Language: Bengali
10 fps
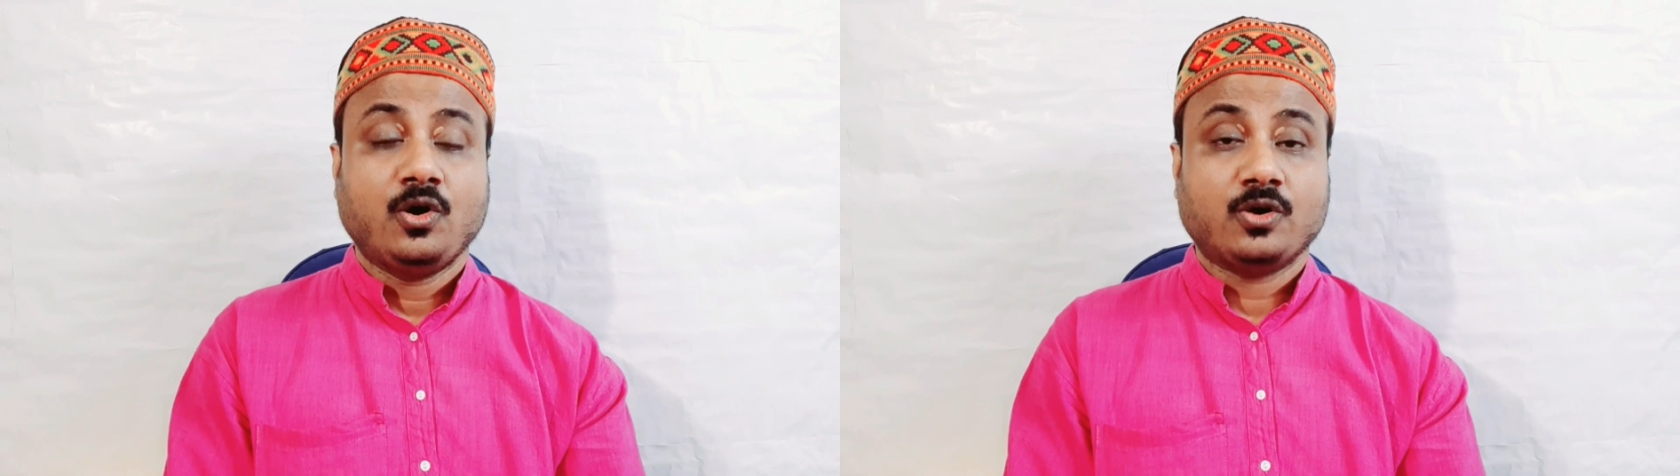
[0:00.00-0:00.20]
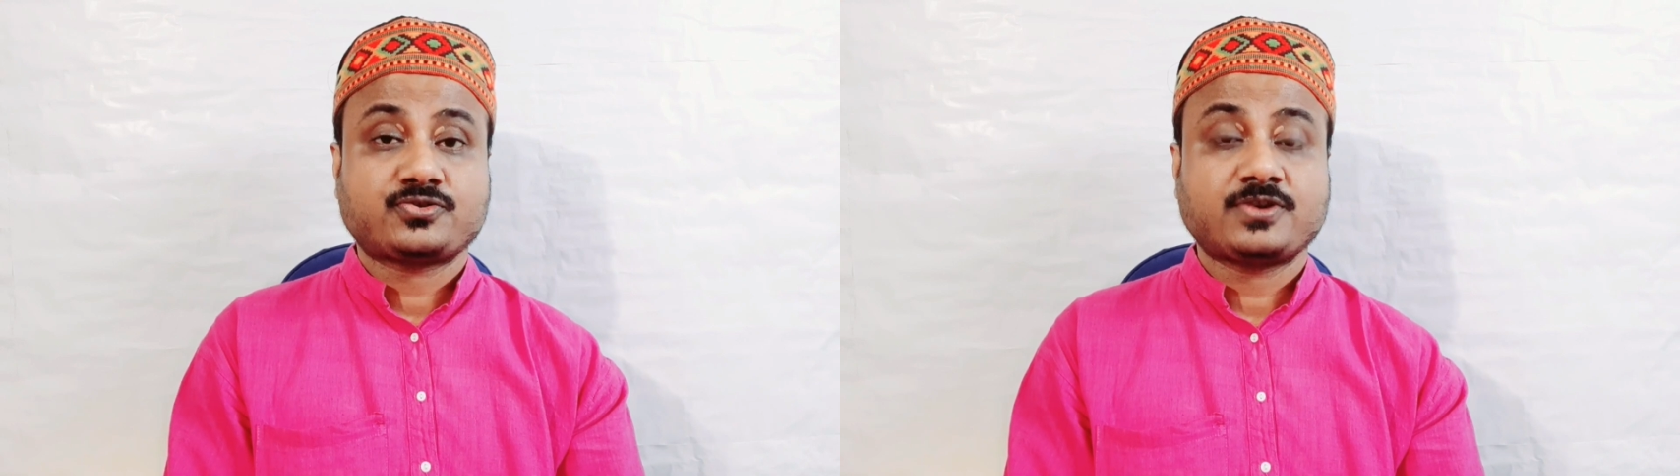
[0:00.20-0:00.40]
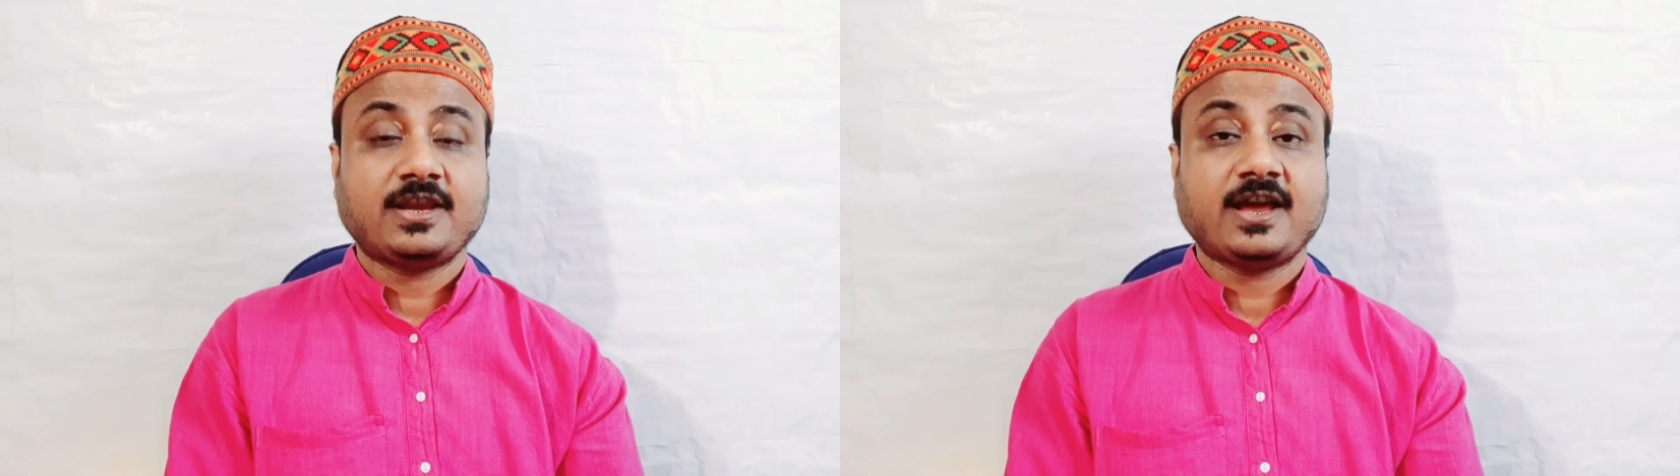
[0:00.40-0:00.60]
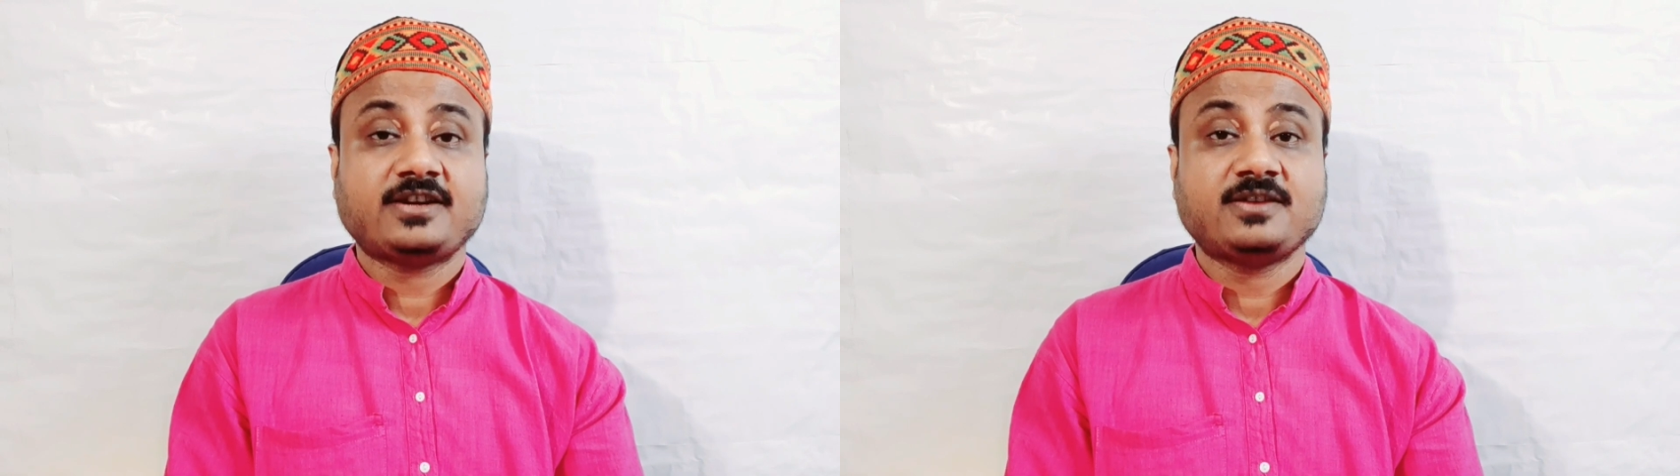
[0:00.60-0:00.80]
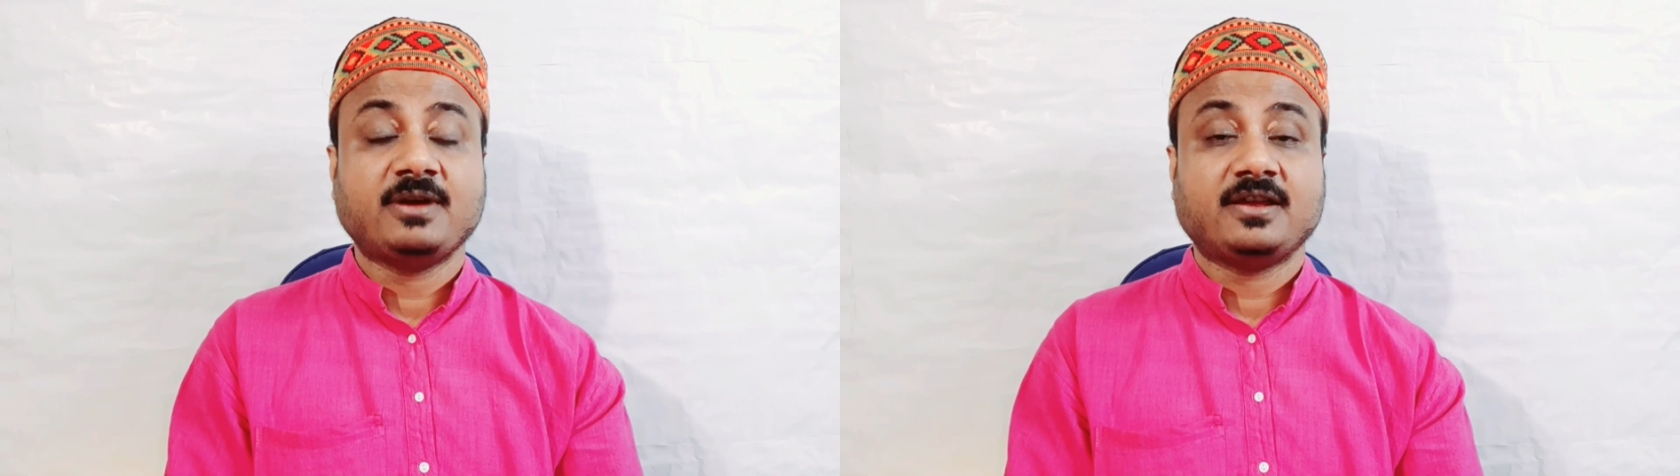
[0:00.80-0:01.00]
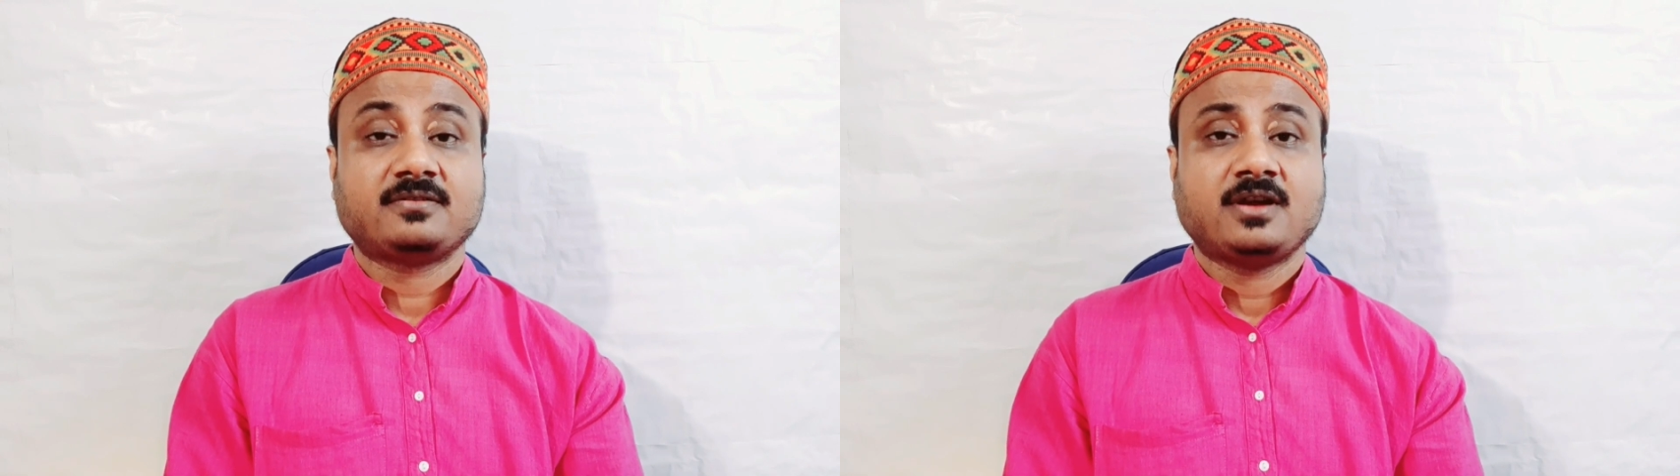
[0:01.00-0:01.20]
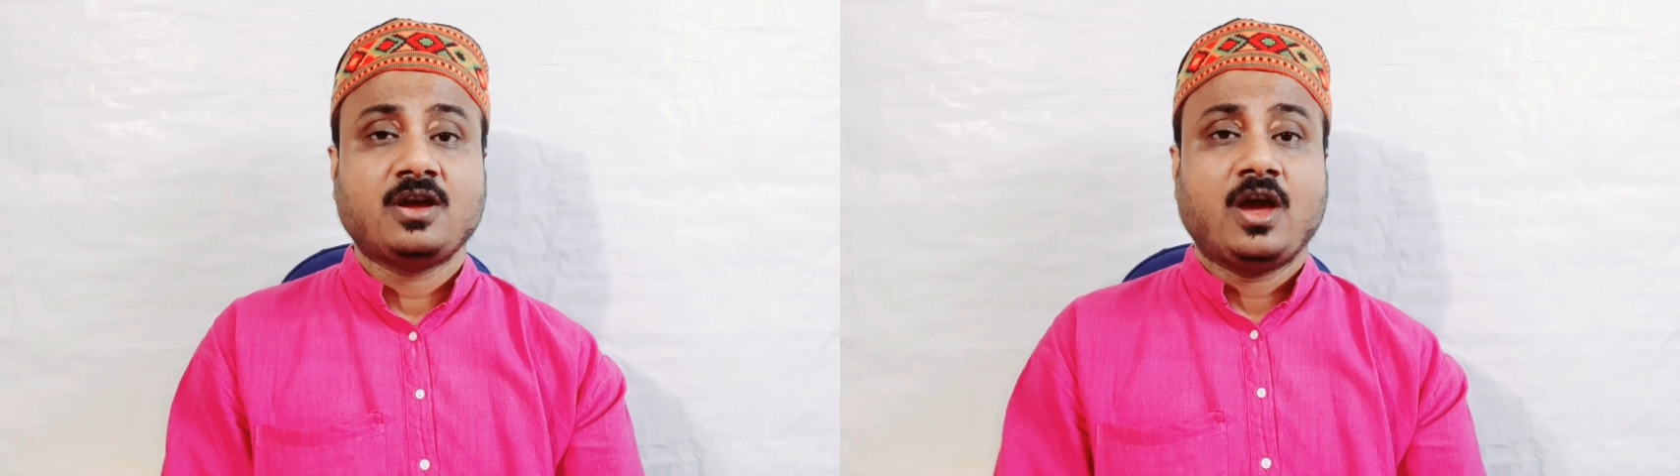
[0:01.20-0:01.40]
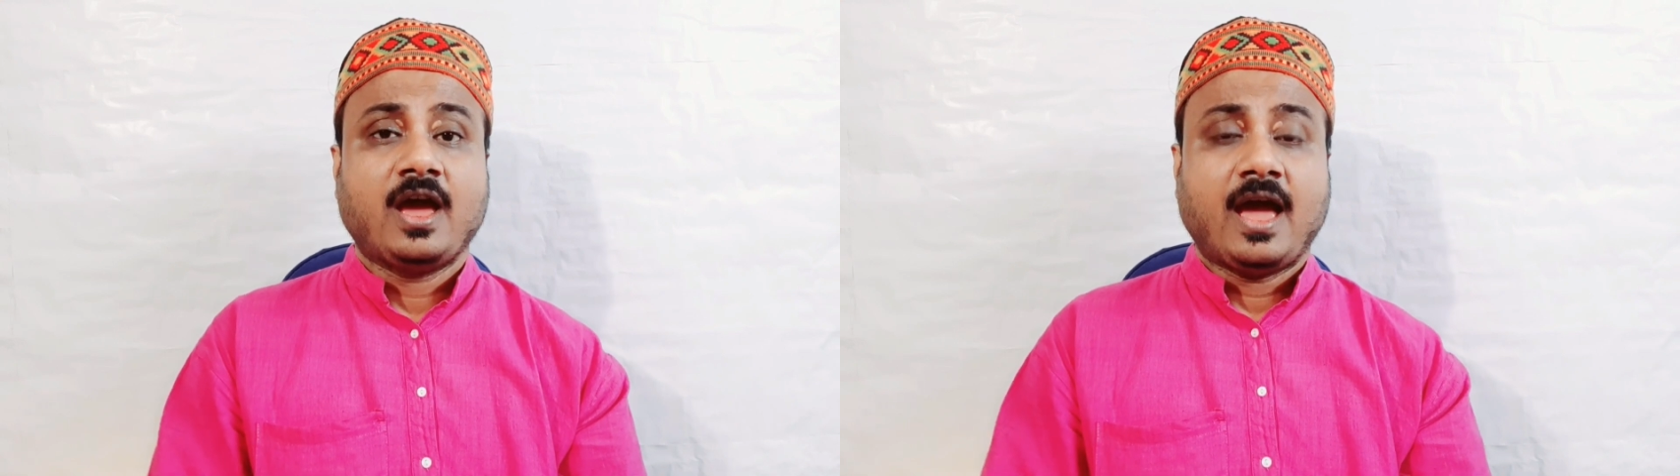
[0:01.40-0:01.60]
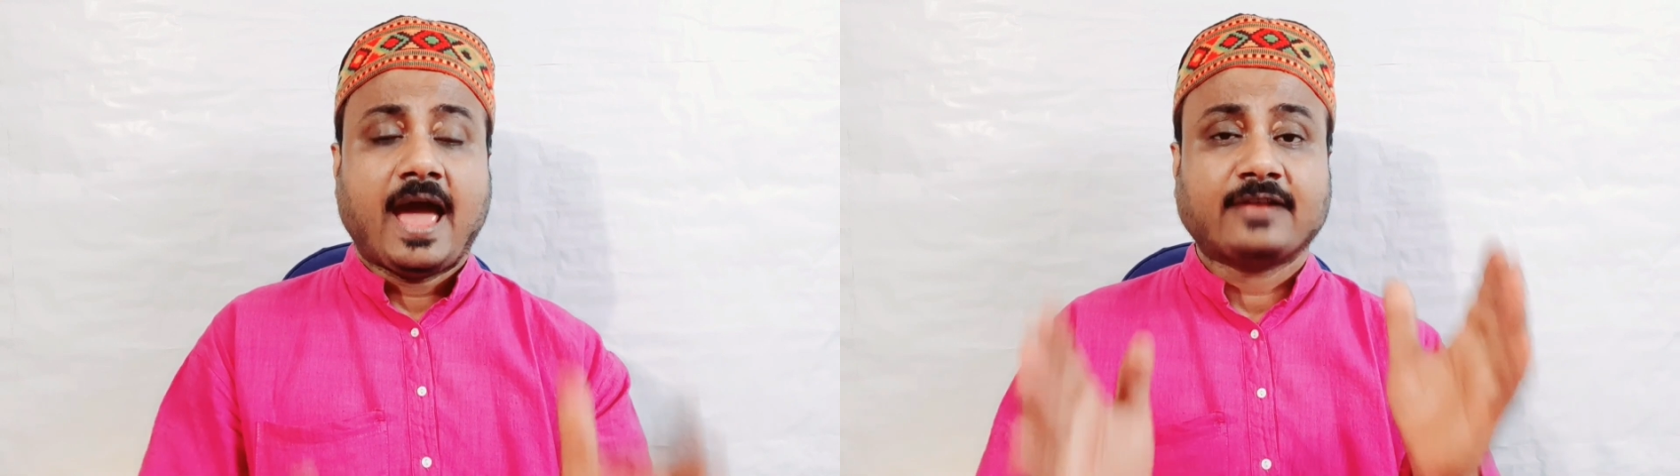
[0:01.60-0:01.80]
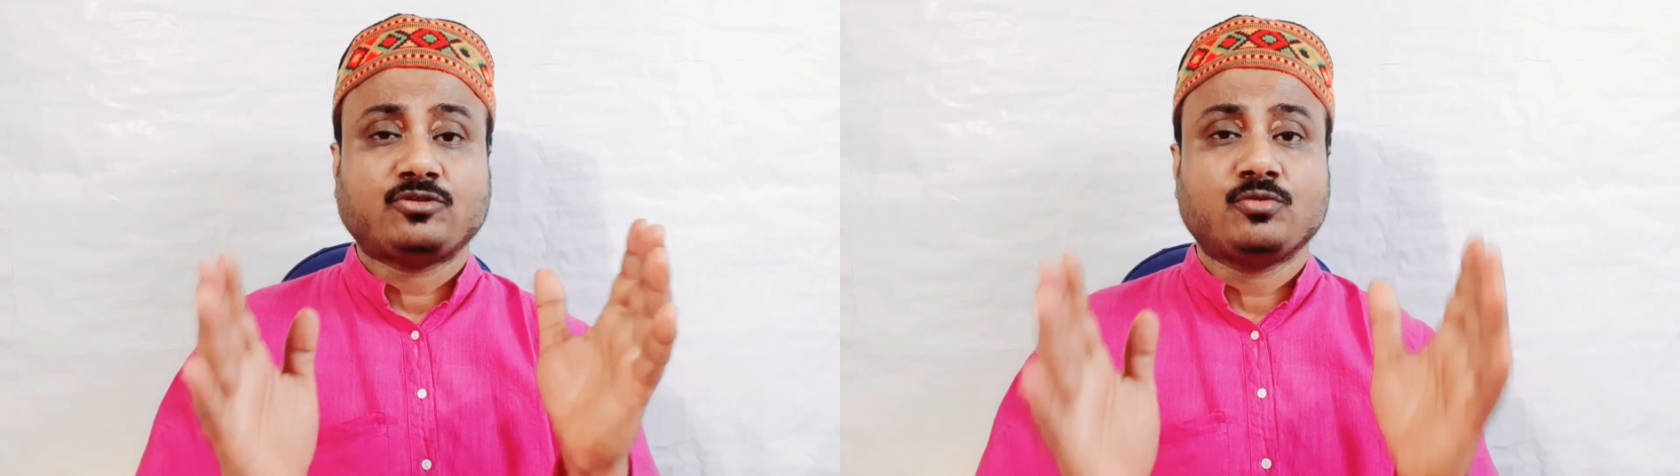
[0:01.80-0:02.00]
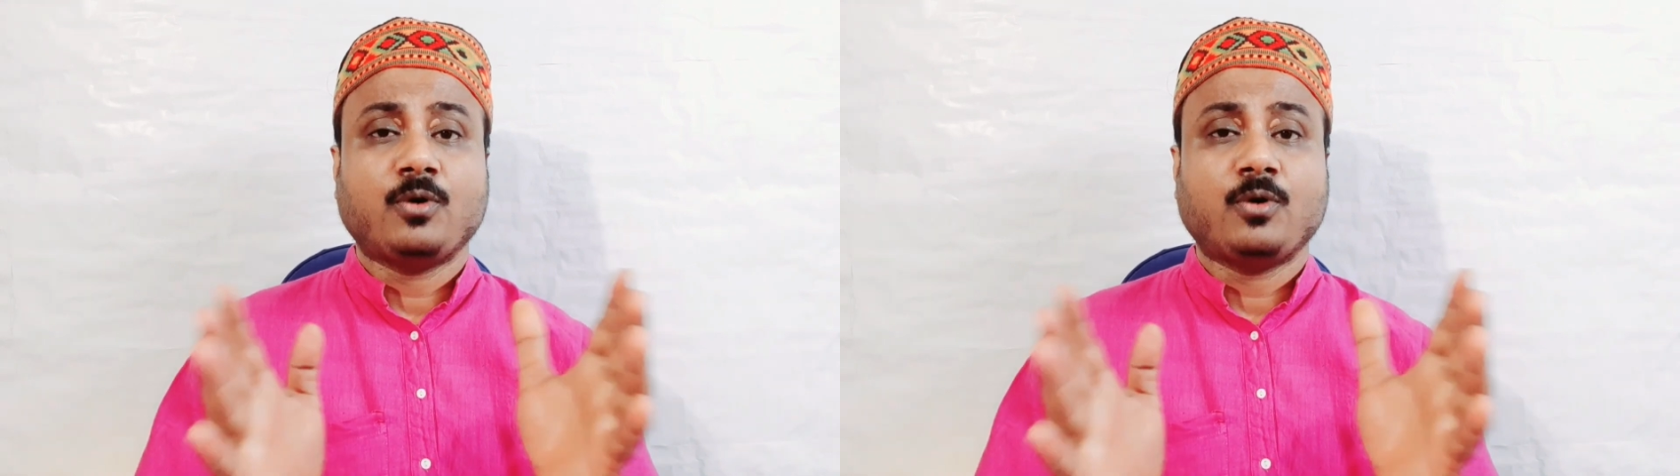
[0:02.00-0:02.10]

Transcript: অস্ট্রেলিয়া টিমের এত